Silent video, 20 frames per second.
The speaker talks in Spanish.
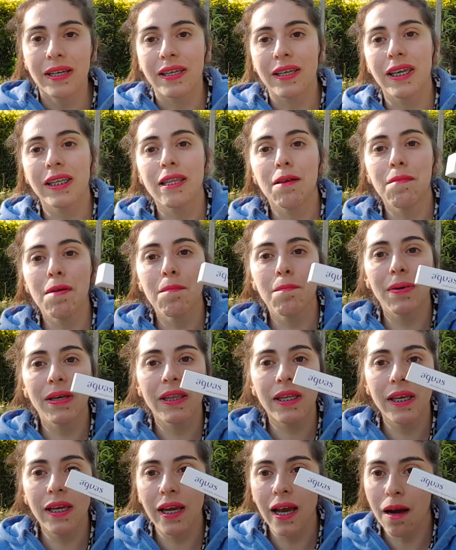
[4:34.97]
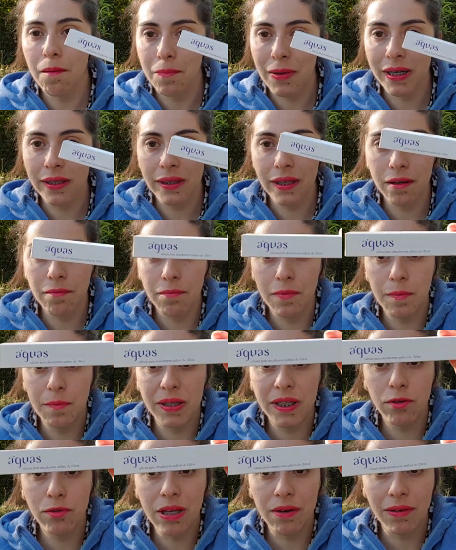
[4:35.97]
Que también pedí, aparte, me
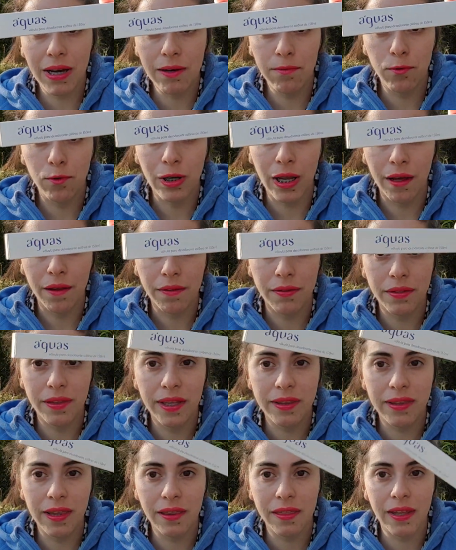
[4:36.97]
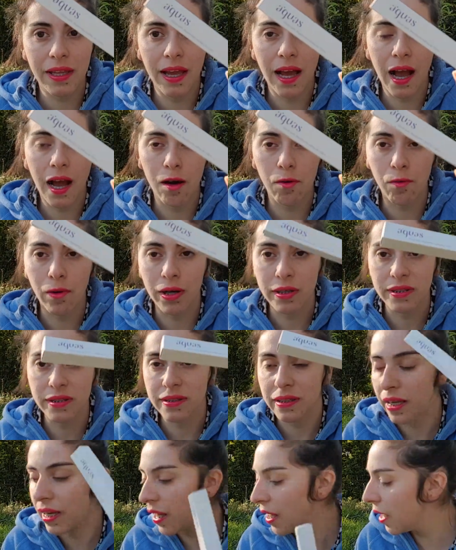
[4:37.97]
pedí una válvula de estas de jaguas.
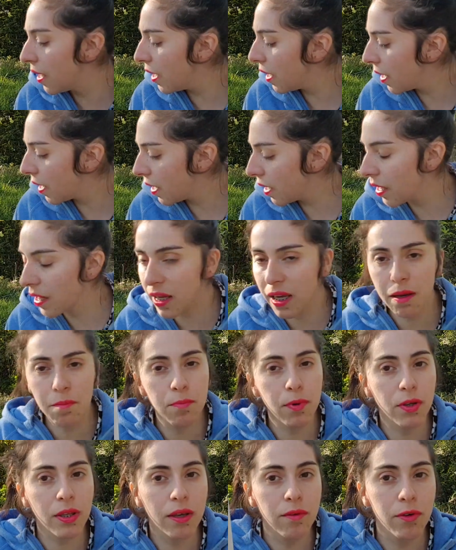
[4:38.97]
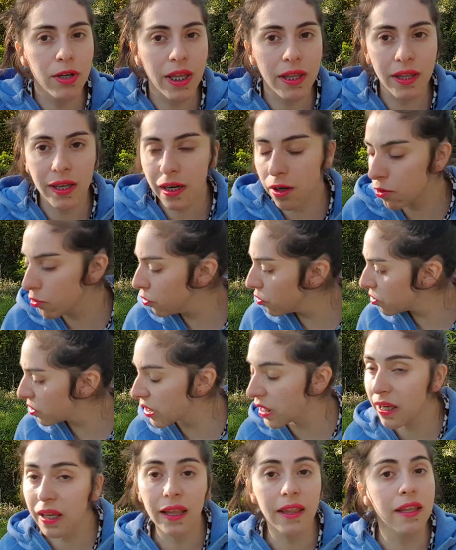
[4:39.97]
Eh, es porque voy a dar a
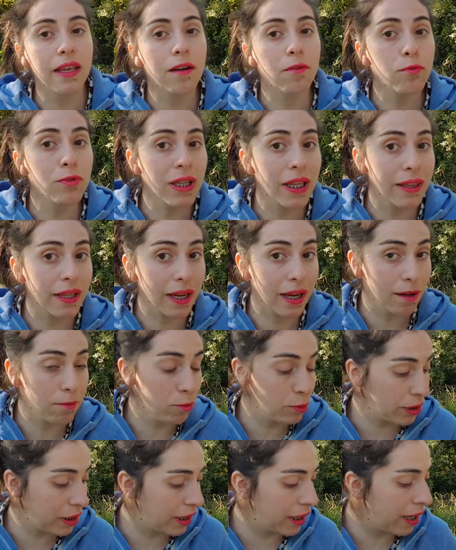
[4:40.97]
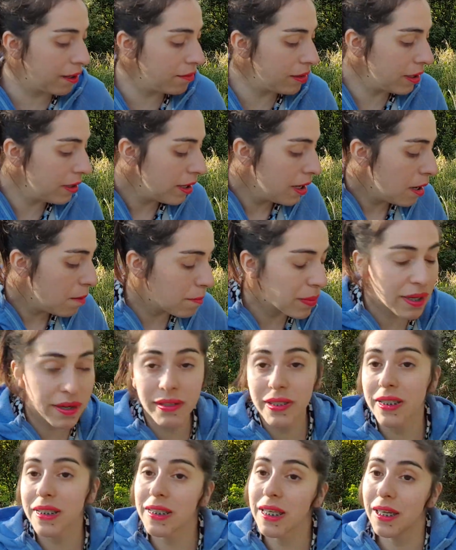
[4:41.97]
conocer la de una de jabuticaba para ver
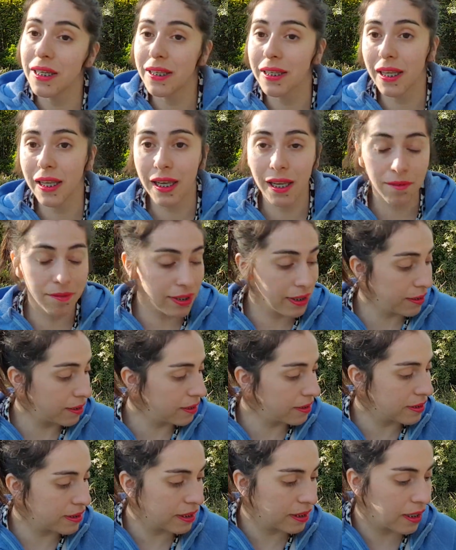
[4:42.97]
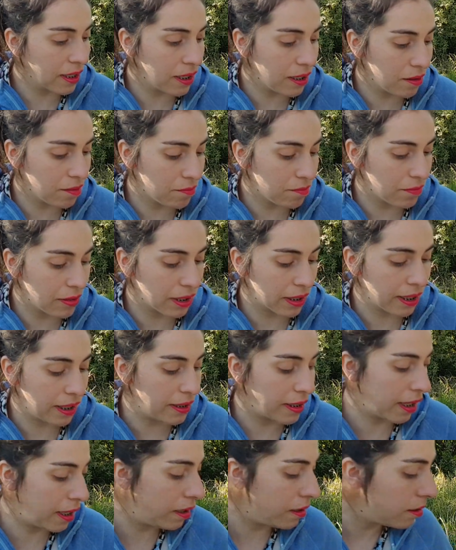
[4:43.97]
si salen en la venta, así que
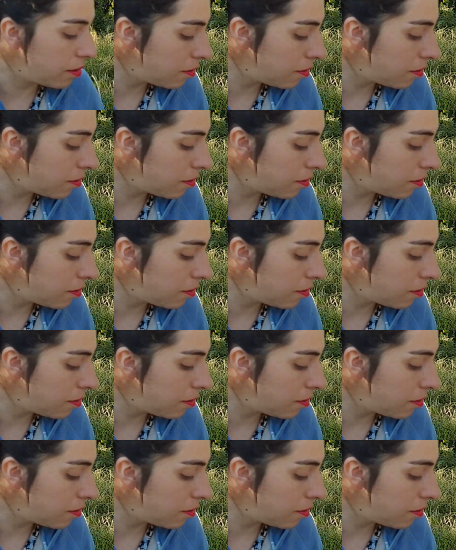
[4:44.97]
genial.